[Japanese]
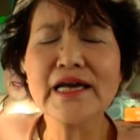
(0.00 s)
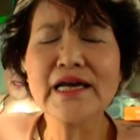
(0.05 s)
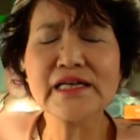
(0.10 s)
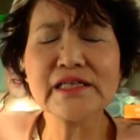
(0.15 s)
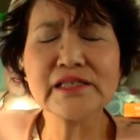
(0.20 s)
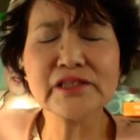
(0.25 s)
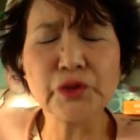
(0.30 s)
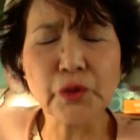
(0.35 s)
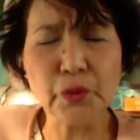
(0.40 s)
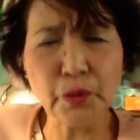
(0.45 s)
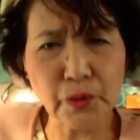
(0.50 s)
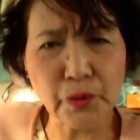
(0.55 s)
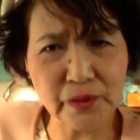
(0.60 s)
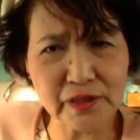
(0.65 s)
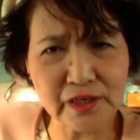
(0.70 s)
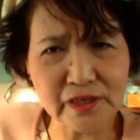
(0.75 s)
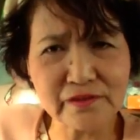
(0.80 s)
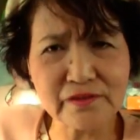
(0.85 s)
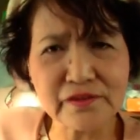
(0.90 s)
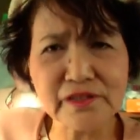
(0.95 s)
非常
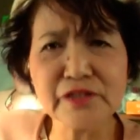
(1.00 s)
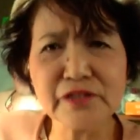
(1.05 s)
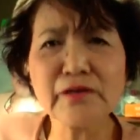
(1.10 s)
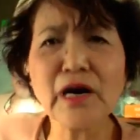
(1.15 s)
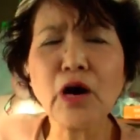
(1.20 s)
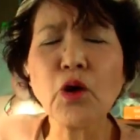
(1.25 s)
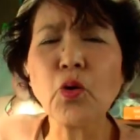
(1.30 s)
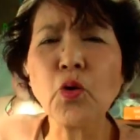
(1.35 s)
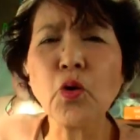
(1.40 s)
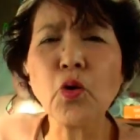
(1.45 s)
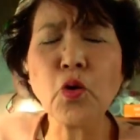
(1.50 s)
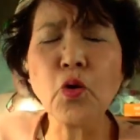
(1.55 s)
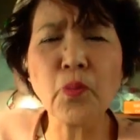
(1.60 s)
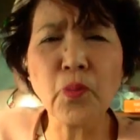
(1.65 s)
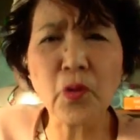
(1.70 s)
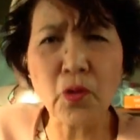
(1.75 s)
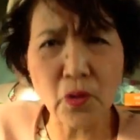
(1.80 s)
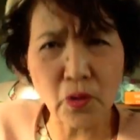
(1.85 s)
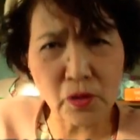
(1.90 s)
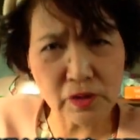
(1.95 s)
に国は横
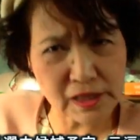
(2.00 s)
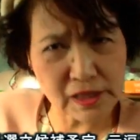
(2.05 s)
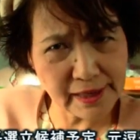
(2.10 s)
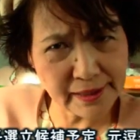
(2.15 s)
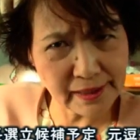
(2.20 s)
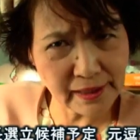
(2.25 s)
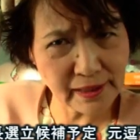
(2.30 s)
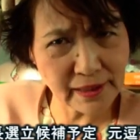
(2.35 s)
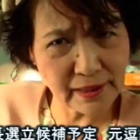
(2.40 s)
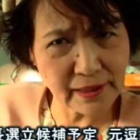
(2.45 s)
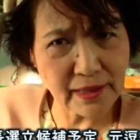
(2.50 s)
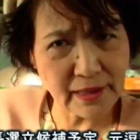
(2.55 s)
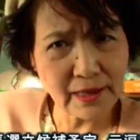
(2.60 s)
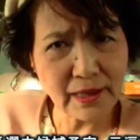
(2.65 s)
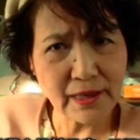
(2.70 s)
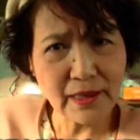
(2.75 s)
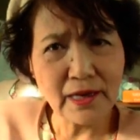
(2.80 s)
暴で、